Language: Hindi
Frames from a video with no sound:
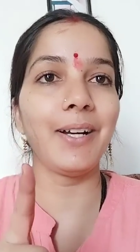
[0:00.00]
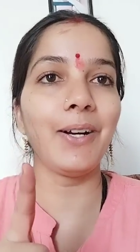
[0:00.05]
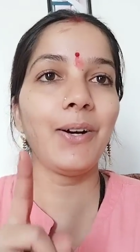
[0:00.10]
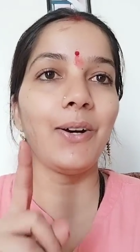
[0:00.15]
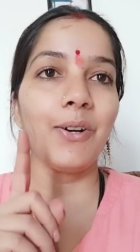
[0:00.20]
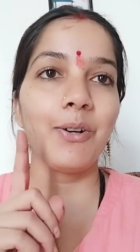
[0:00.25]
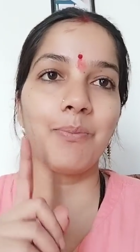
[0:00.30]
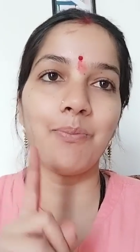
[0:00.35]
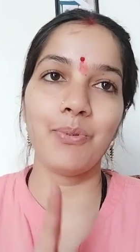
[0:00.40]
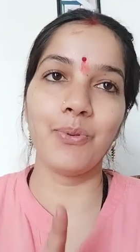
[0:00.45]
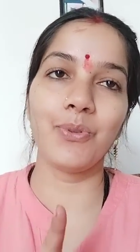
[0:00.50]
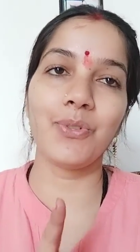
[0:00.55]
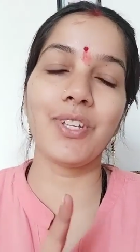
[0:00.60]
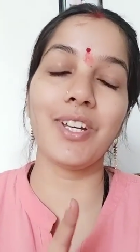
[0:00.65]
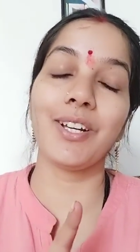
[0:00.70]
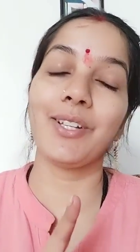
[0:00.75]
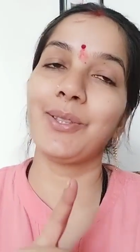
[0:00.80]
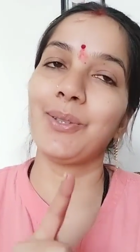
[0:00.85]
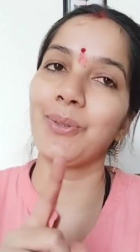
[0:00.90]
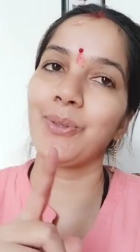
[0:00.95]
और
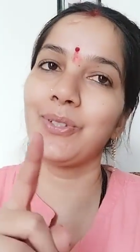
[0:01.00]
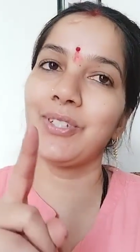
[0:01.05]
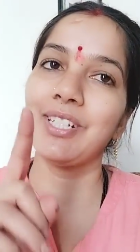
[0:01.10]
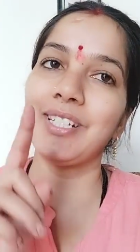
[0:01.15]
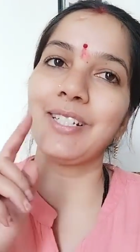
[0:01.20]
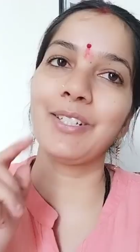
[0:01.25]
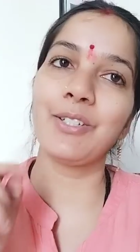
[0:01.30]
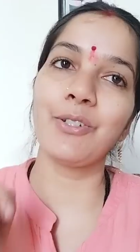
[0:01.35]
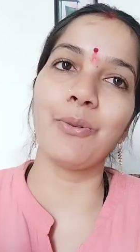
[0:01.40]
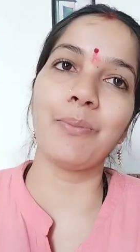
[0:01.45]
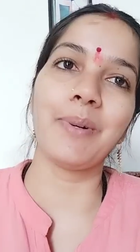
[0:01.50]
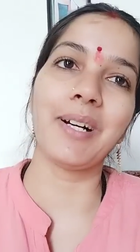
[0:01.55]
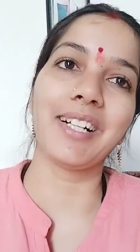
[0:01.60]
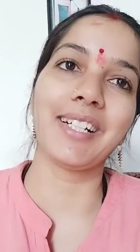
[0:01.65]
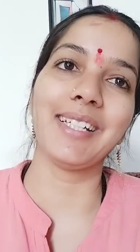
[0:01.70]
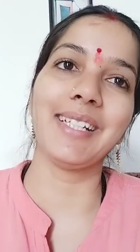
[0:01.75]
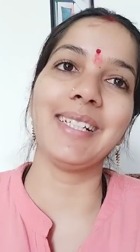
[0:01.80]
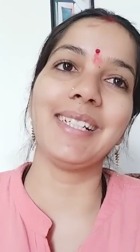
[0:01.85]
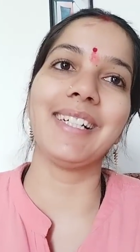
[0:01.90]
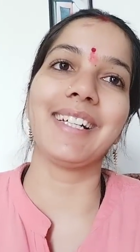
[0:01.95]
पूजा दो चीज़ें छुपा के
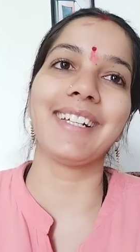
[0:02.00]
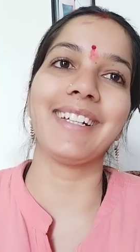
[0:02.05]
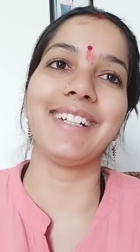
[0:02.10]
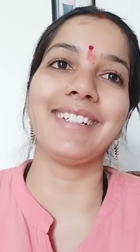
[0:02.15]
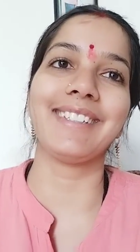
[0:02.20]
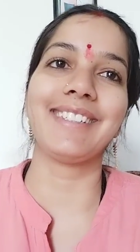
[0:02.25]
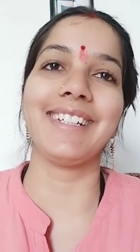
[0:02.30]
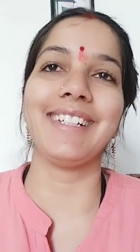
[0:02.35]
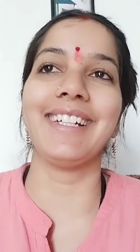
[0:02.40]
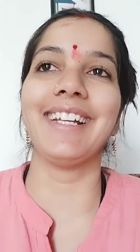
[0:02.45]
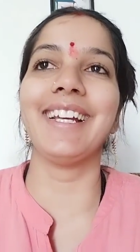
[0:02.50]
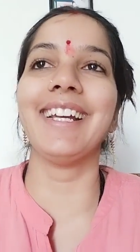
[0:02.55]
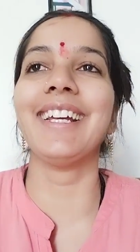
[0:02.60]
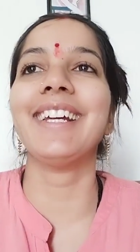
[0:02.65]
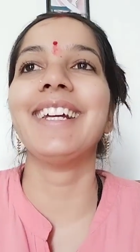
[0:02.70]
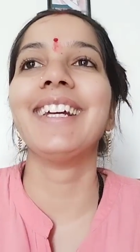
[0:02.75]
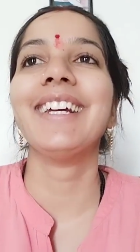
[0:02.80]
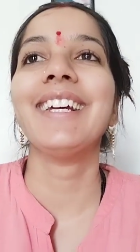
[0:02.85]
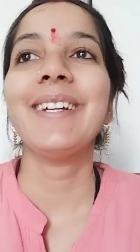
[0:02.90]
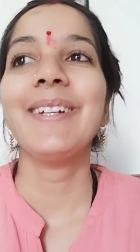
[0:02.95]
ही करना चाहिए
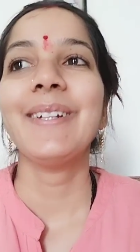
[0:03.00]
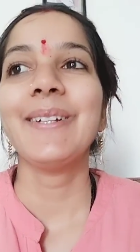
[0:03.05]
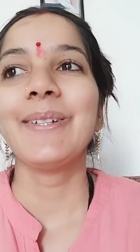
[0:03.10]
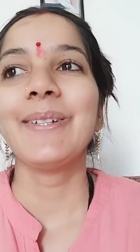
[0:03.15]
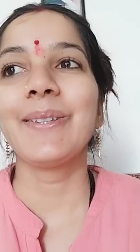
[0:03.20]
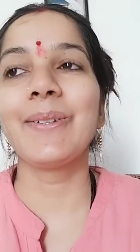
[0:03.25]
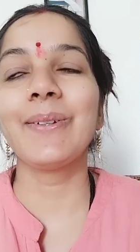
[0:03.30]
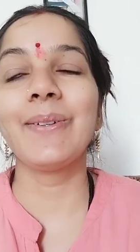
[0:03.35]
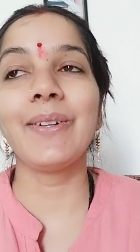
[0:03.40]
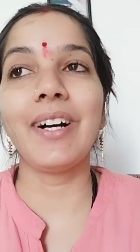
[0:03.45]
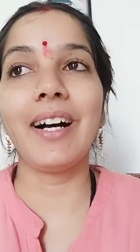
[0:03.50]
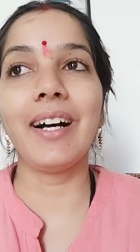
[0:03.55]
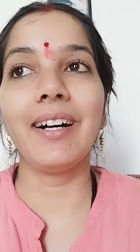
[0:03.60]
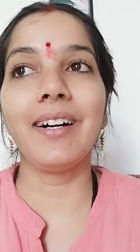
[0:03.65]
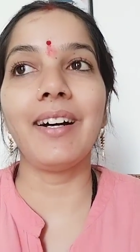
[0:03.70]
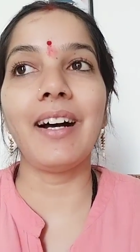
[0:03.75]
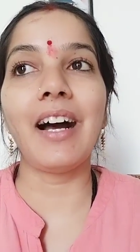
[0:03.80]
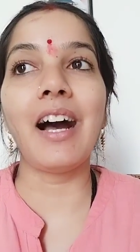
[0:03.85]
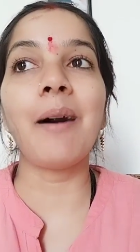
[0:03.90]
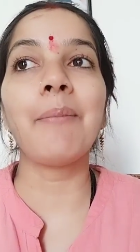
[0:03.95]
तो
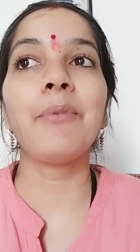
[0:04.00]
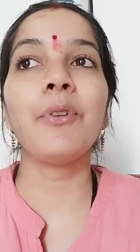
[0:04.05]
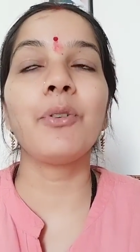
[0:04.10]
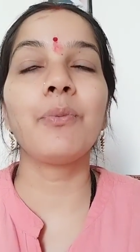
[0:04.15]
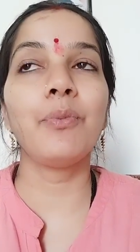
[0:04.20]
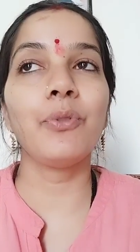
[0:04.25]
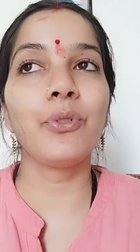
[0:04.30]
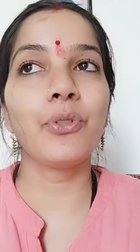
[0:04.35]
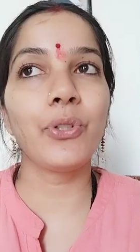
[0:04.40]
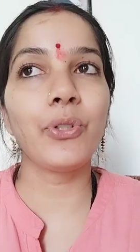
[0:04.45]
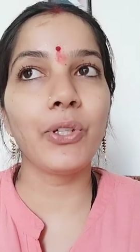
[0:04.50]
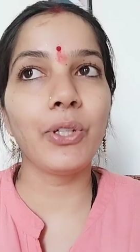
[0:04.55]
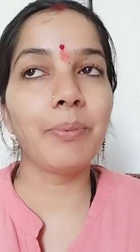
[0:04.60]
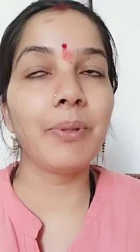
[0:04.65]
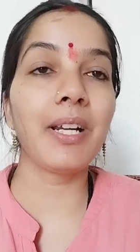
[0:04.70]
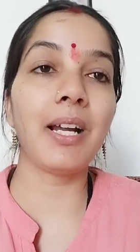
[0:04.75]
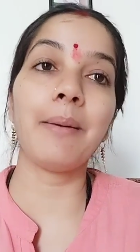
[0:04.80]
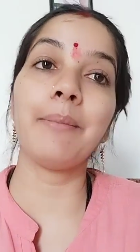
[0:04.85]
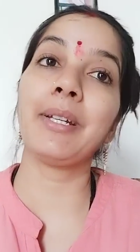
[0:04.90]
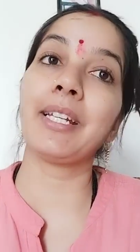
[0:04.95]
आप लोग पूछोगे फिर
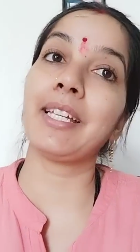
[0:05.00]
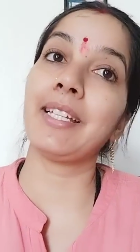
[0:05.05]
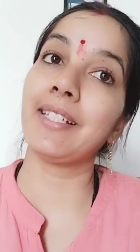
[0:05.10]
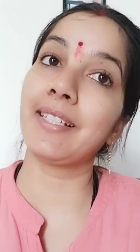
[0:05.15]
हमें किसका